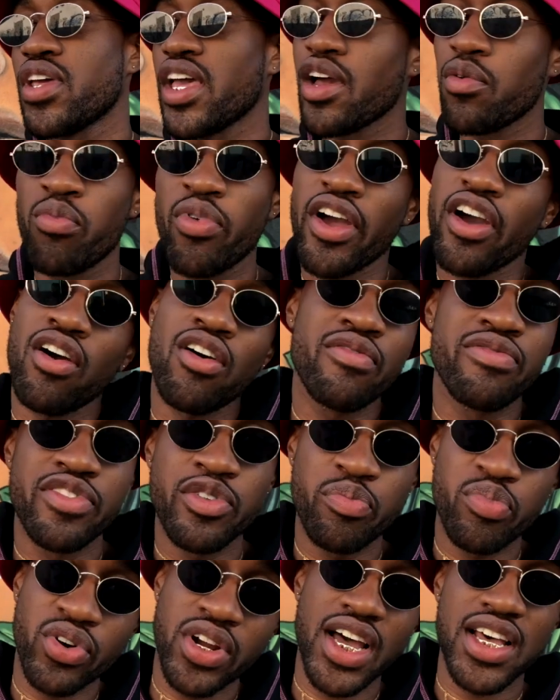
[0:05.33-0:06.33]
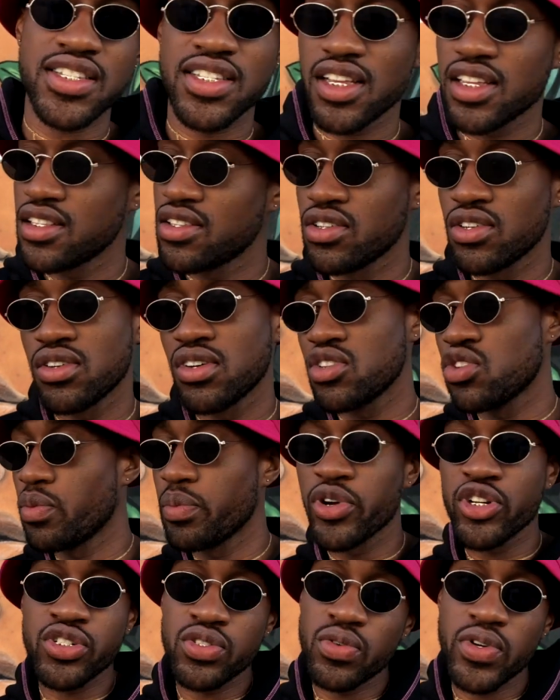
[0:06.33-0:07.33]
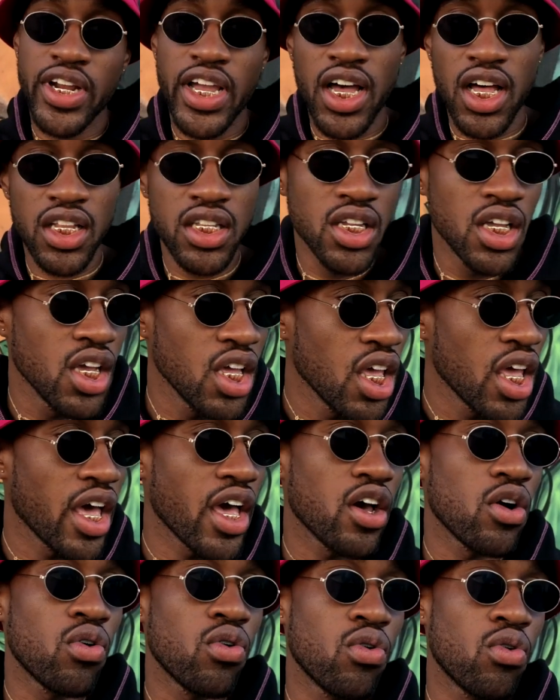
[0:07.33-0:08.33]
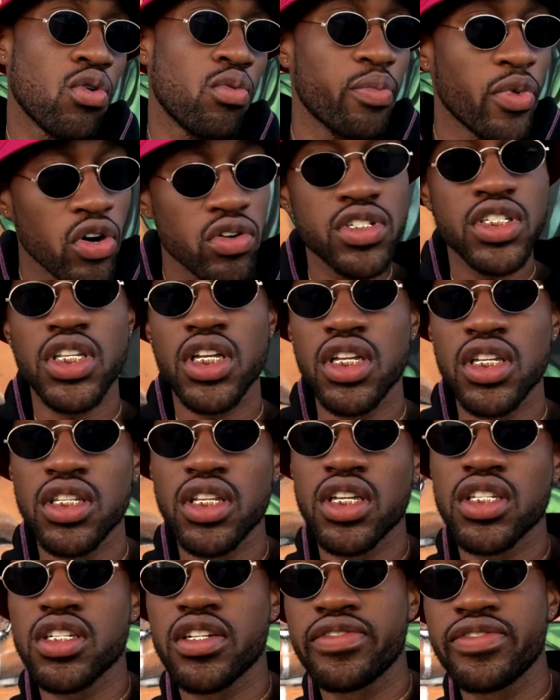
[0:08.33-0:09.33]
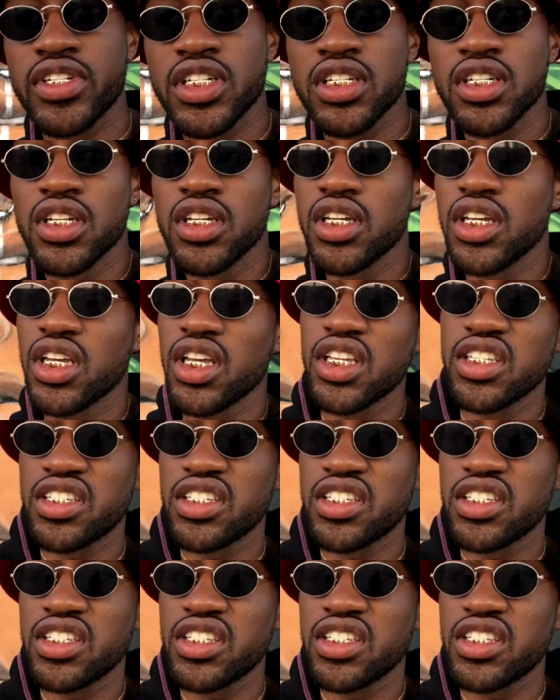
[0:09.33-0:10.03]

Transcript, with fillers: e é bem óbvio por causa do, do meu historial, é o Monza, estás a ver? Ele